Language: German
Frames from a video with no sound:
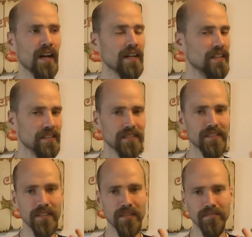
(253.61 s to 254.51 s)
Allerdings,
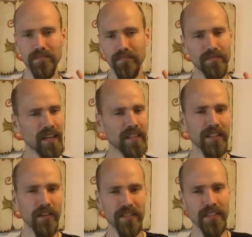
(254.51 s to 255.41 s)
ähm, wann
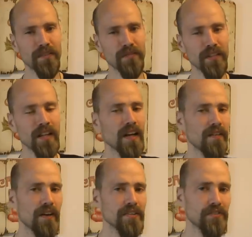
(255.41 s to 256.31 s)
genau das sein wird,
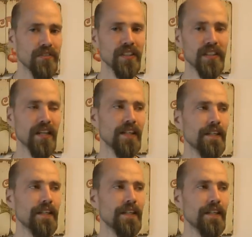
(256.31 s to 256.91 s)
weiß ich noch nicht